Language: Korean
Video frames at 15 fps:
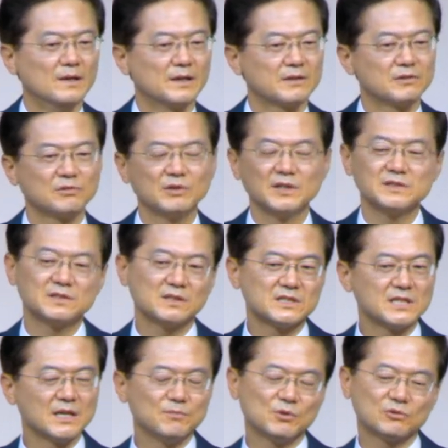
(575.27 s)
그리고 연설
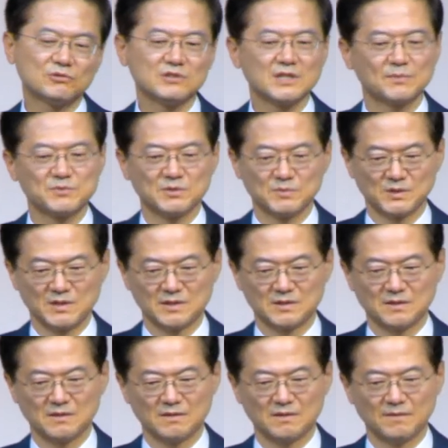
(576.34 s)
제목도 잡지
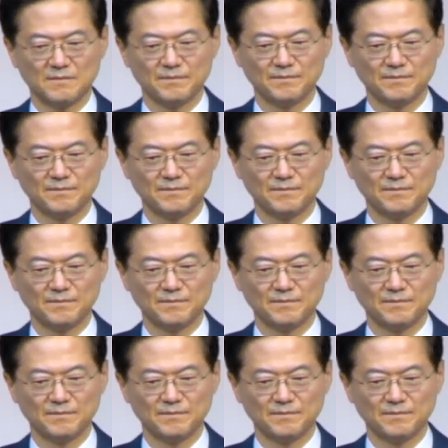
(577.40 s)
못했어요.